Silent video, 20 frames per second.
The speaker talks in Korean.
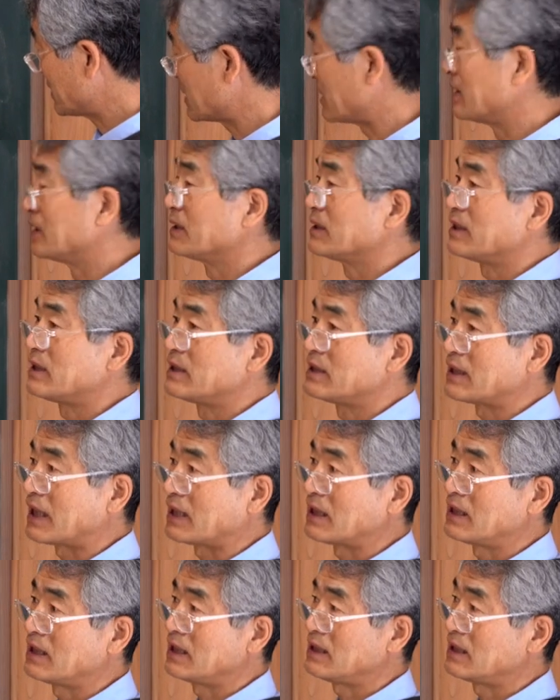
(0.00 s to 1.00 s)
성질이
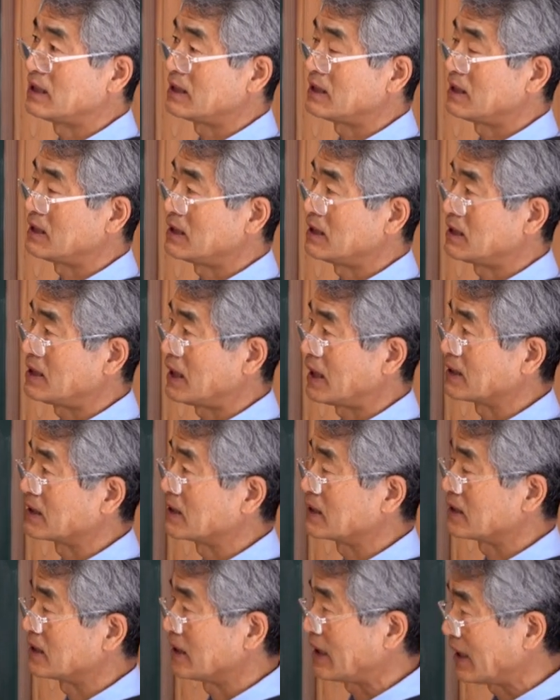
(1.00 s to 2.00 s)
잘
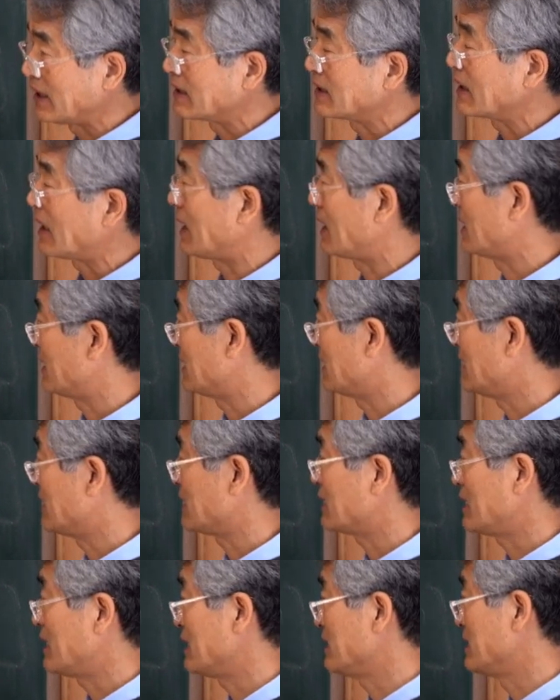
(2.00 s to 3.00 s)
난, 낸다
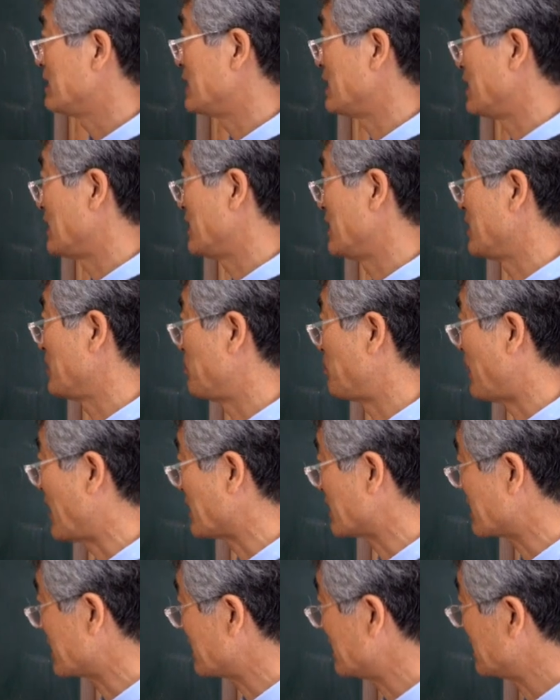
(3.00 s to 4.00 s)
이렇게 이제
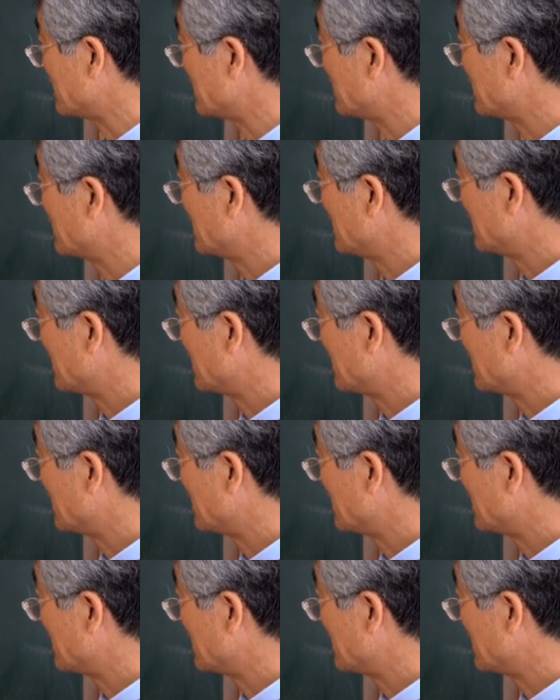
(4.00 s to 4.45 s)
봐서